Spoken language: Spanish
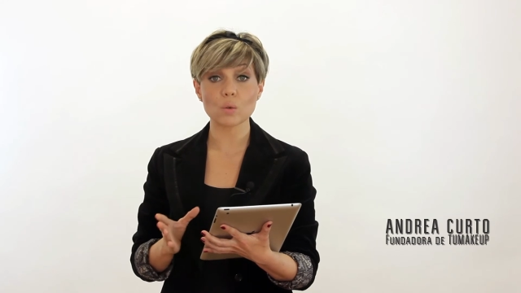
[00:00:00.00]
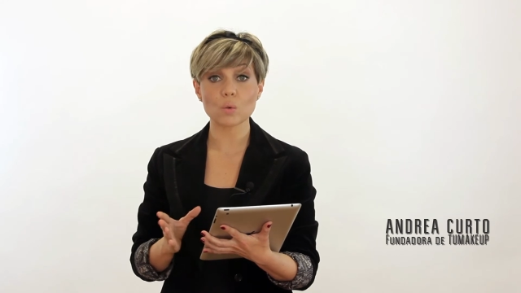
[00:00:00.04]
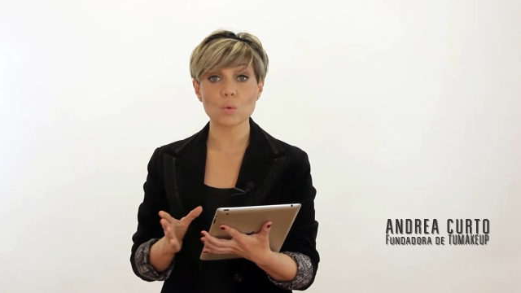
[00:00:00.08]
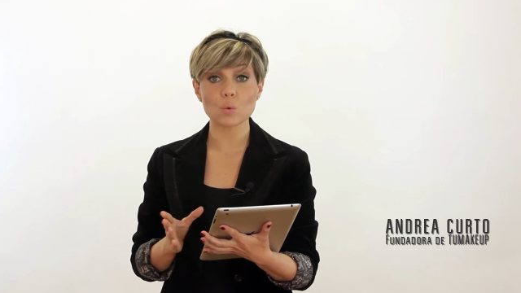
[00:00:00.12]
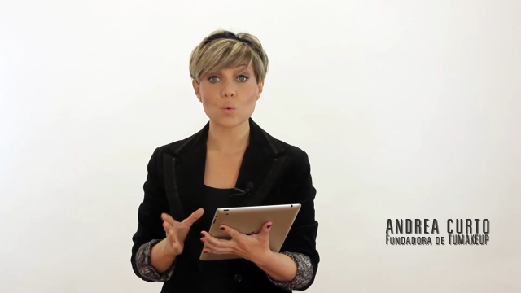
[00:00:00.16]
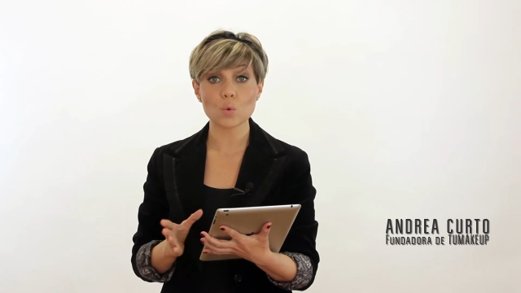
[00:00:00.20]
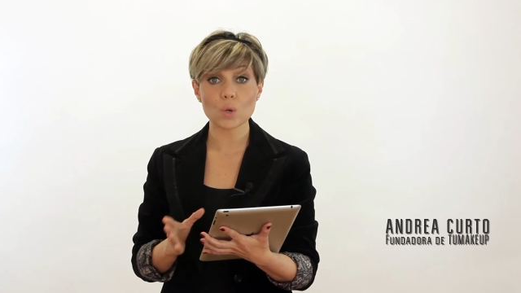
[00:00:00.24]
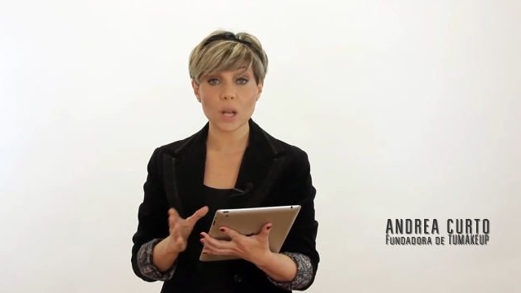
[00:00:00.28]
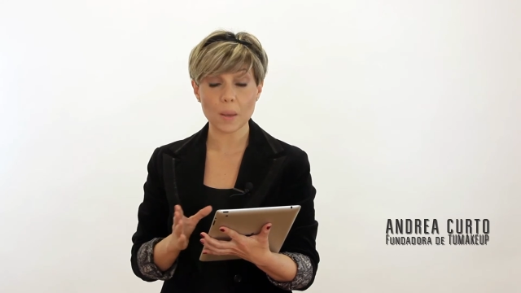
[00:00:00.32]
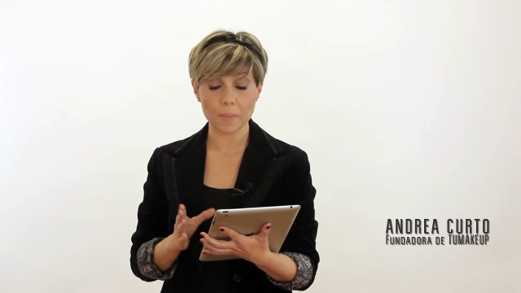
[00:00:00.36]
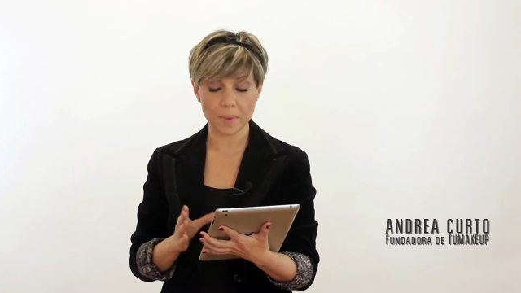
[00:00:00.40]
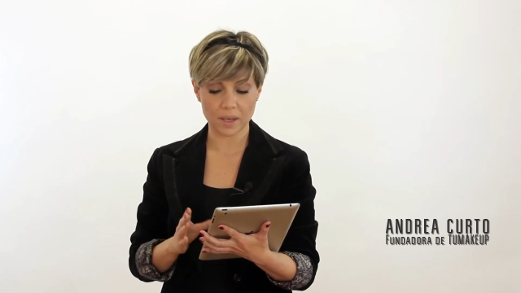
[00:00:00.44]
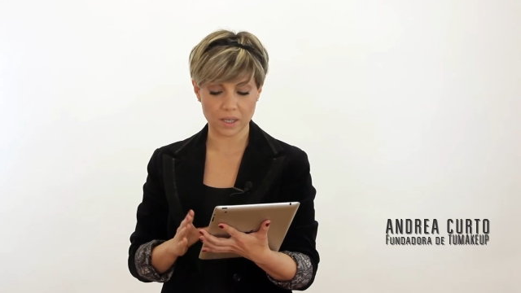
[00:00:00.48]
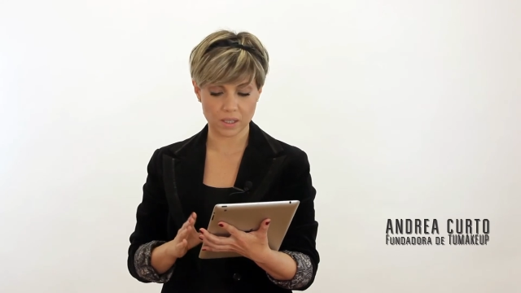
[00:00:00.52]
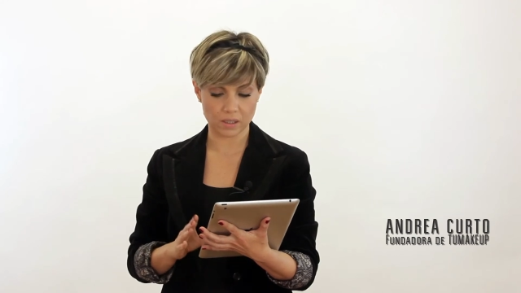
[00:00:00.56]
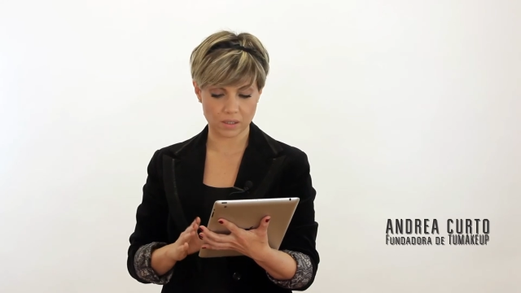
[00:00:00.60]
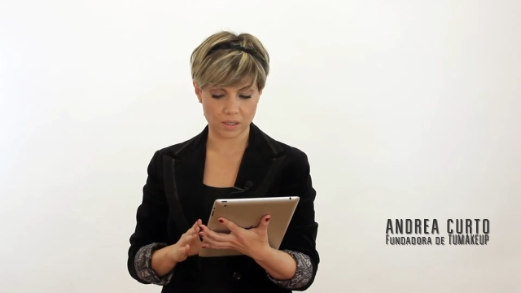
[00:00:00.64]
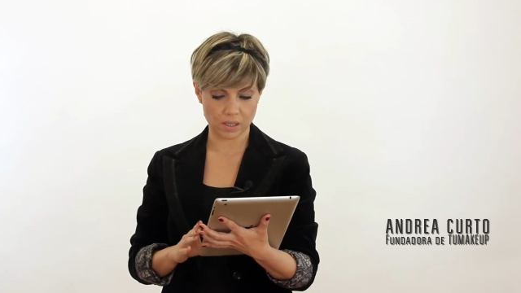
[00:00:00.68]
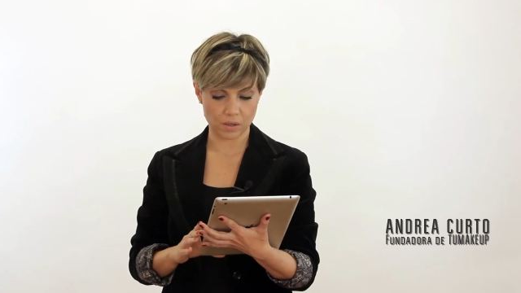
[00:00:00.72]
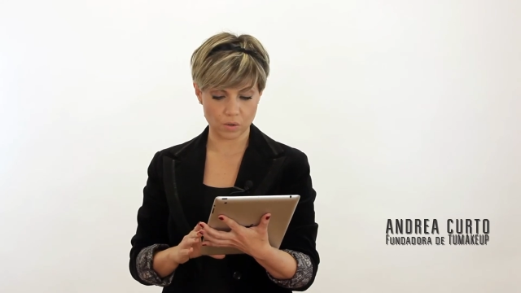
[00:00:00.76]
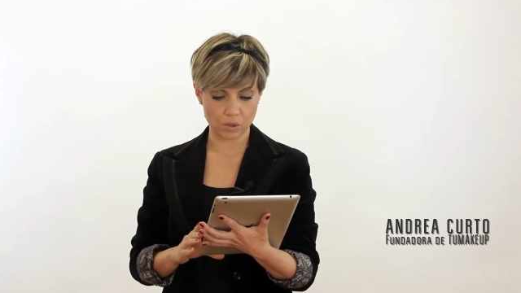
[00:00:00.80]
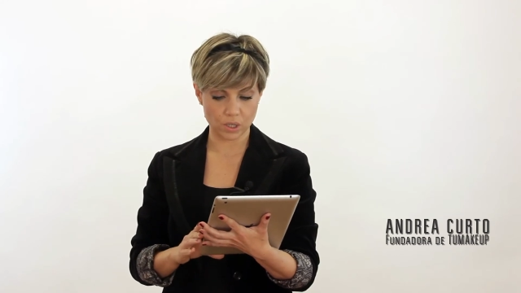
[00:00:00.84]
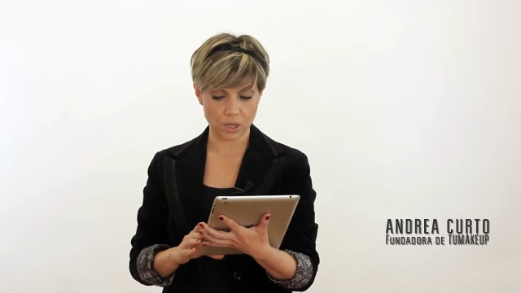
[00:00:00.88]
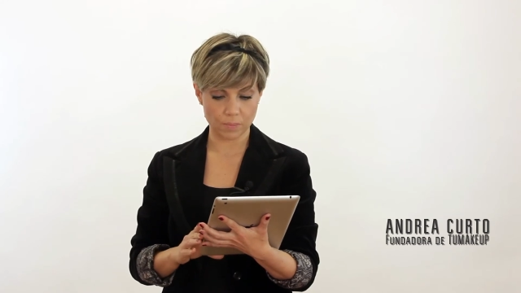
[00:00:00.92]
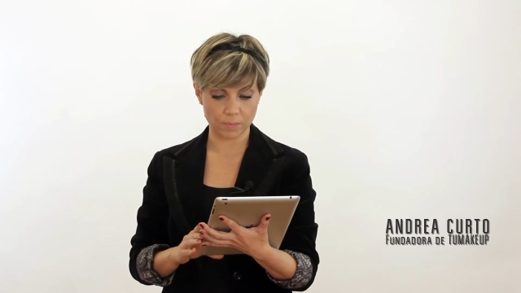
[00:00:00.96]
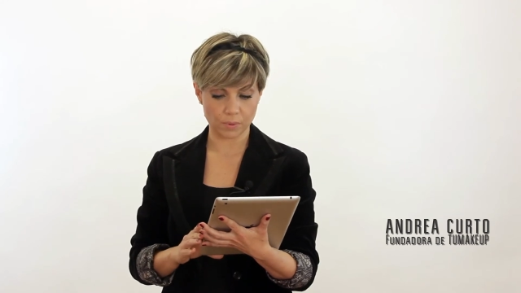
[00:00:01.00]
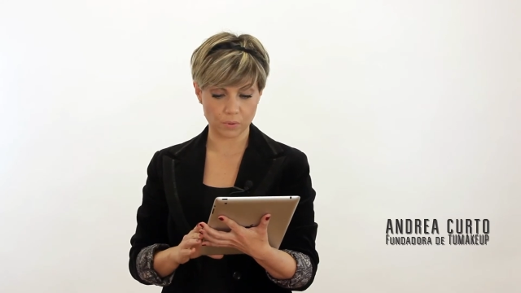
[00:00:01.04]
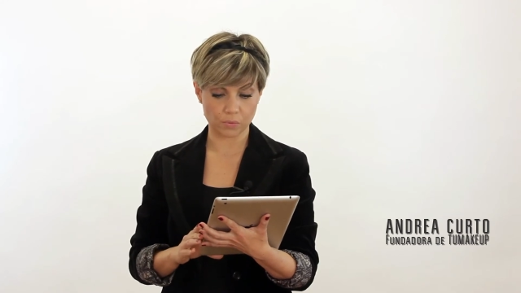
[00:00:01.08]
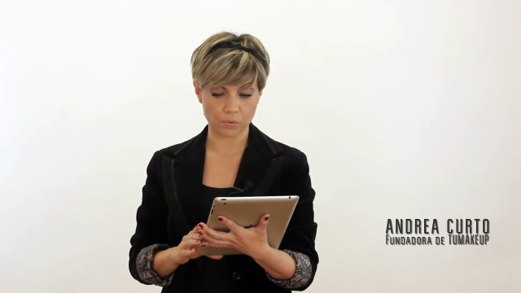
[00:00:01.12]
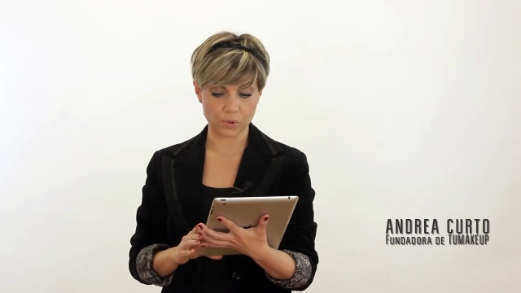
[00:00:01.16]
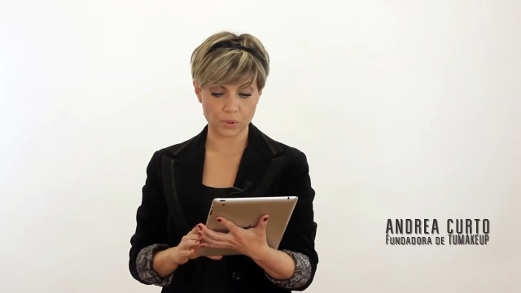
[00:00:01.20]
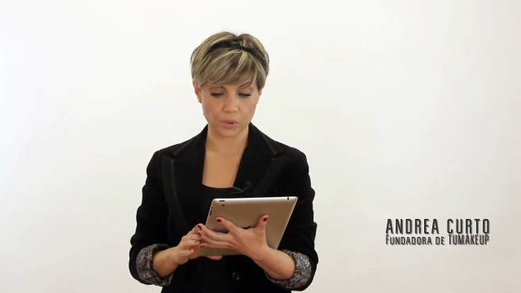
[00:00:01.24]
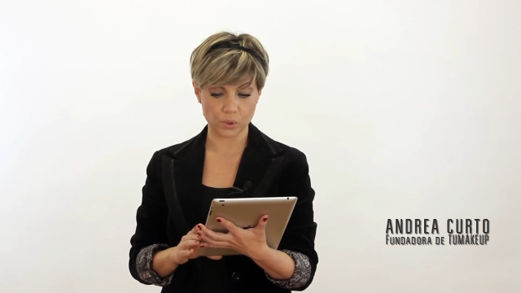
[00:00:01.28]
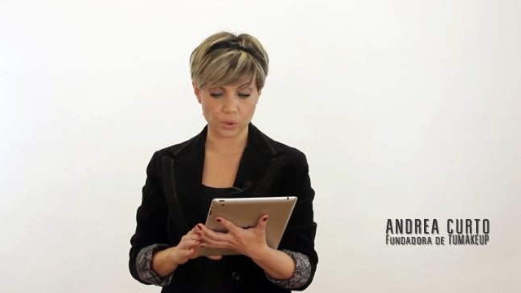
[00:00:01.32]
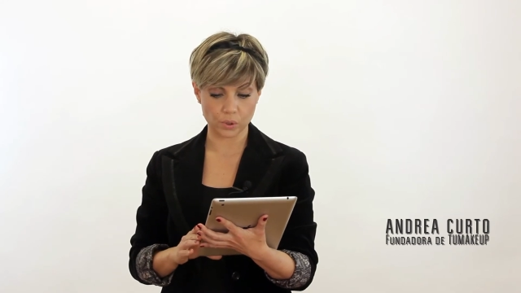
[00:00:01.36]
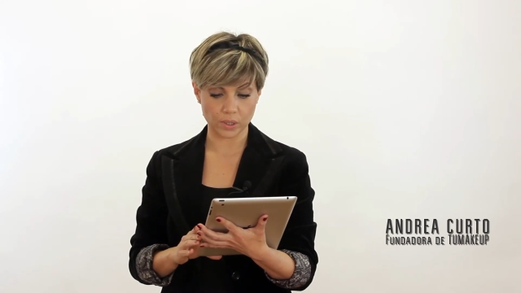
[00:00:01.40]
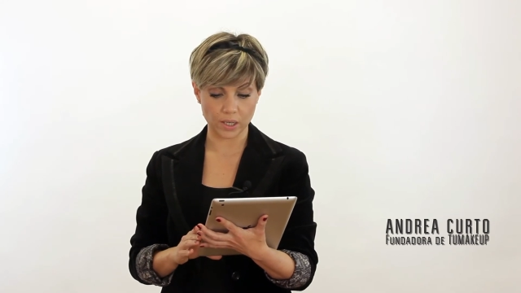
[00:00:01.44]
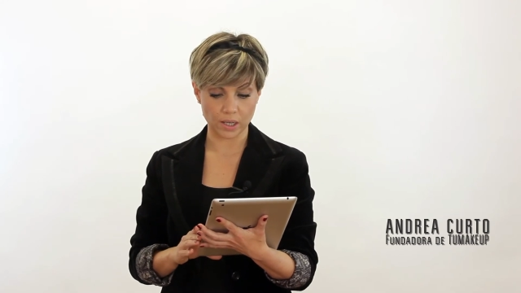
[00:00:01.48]
una maquilladora
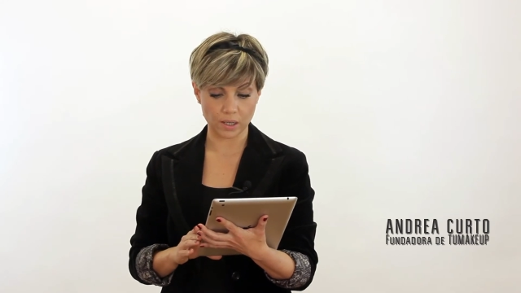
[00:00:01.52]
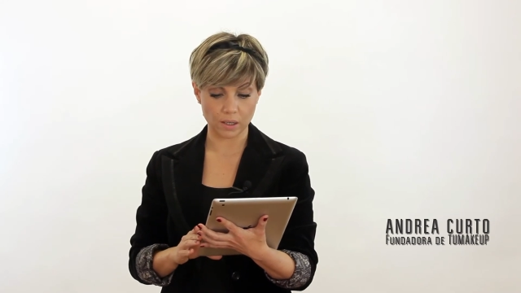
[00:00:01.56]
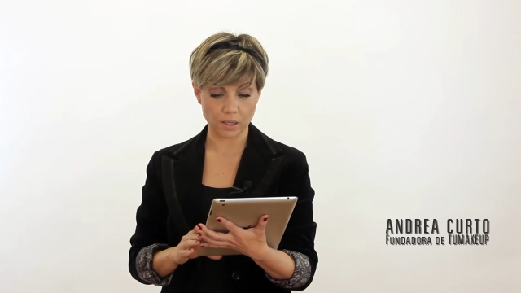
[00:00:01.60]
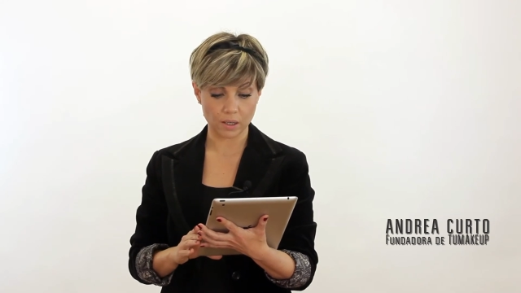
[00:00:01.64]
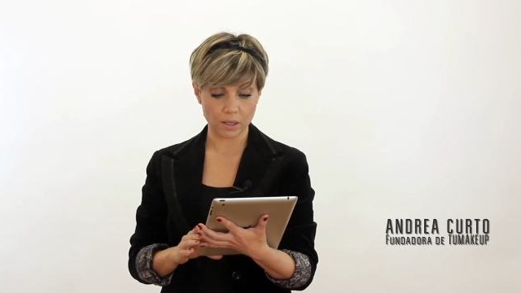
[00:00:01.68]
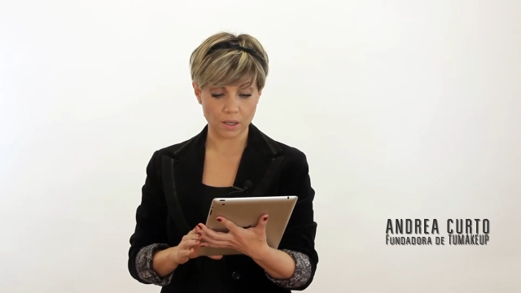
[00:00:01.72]
profesional.